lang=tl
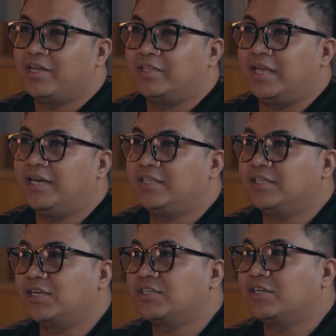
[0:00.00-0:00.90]
Daily
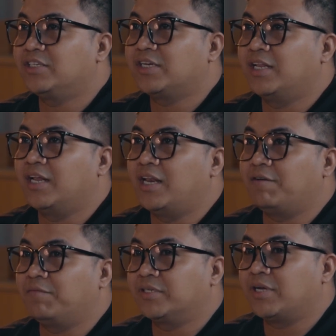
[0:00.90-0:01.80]
decision siya na,
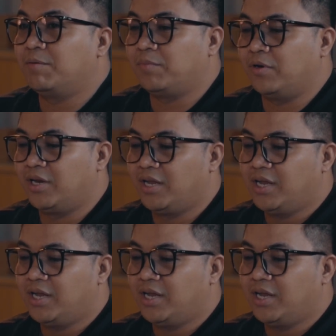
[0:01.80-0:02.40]
like for example,